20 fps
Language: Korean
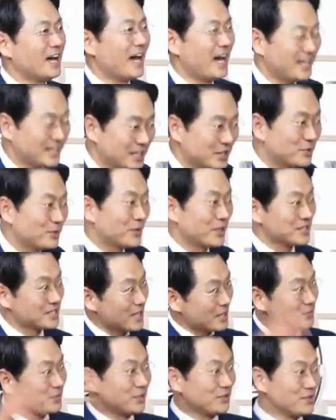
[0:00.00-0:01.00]
아,
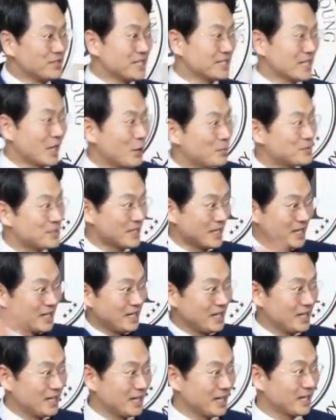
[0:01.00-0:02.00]
네트워크에서 아무래도 이제
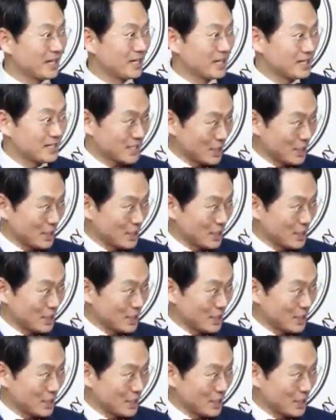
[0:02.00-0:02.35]
사업자에게